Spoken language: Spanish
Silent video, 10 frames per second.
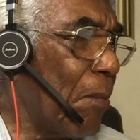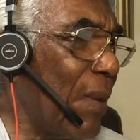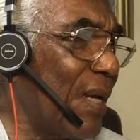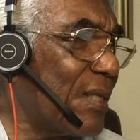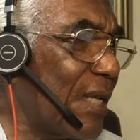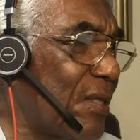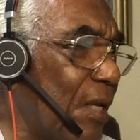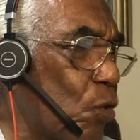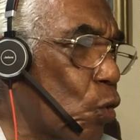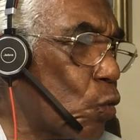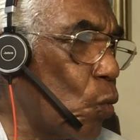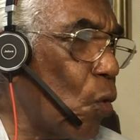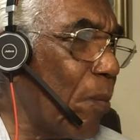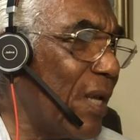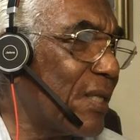
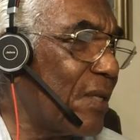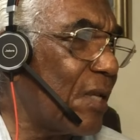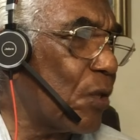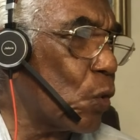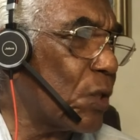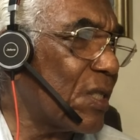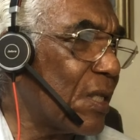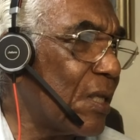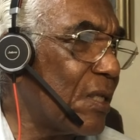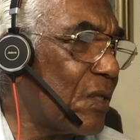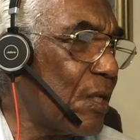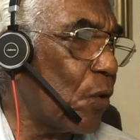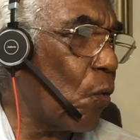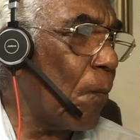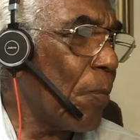1601-1665.